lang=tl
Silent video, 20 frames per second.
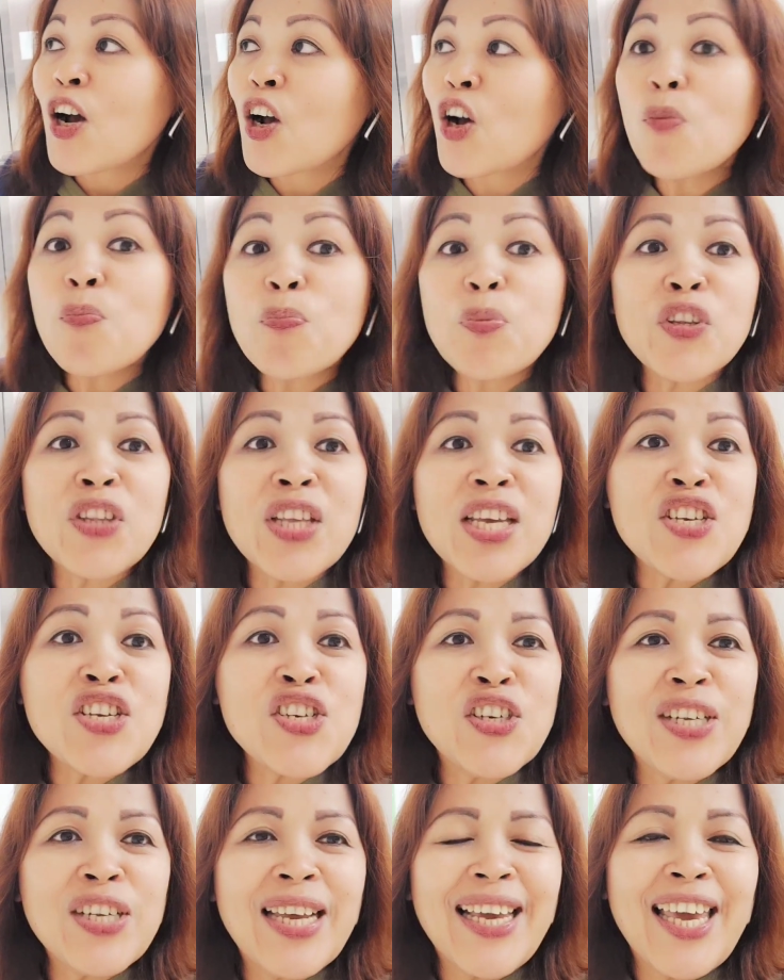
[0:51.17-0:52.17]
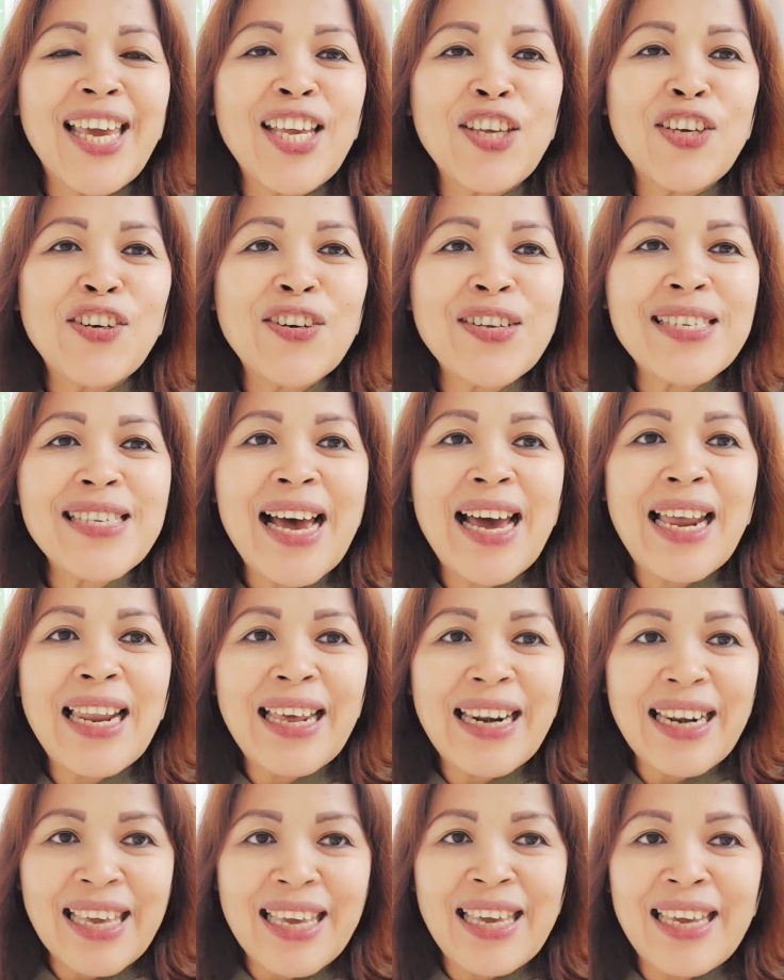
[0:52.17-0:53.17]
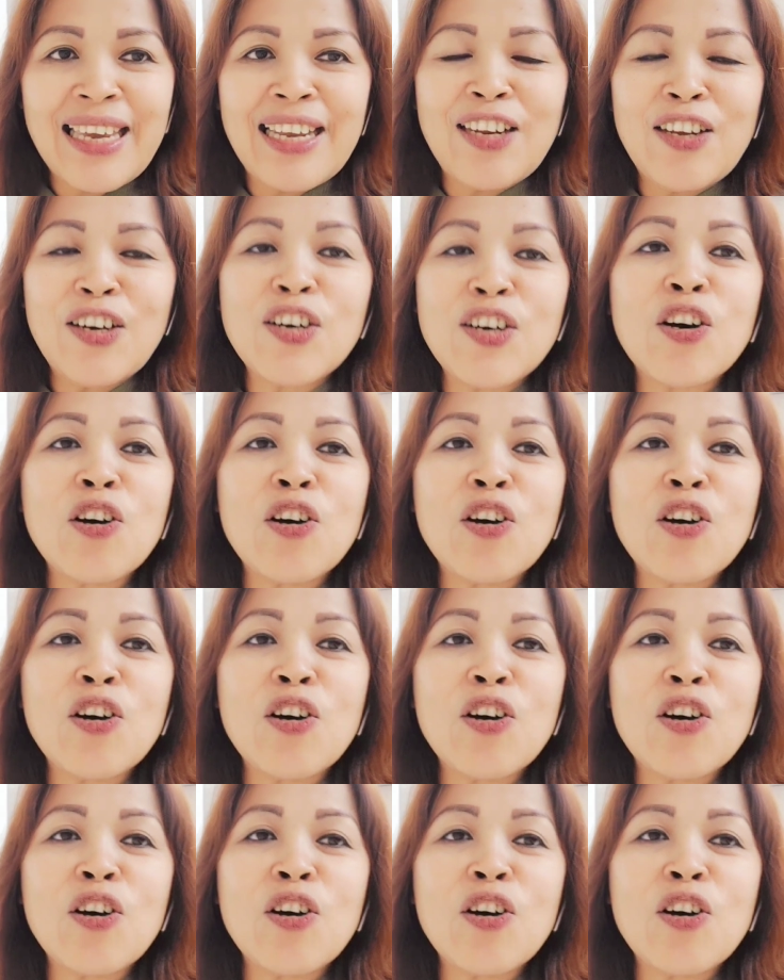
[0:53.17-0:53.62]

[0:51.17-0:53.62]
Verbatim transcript: computation ng inyong salary, no?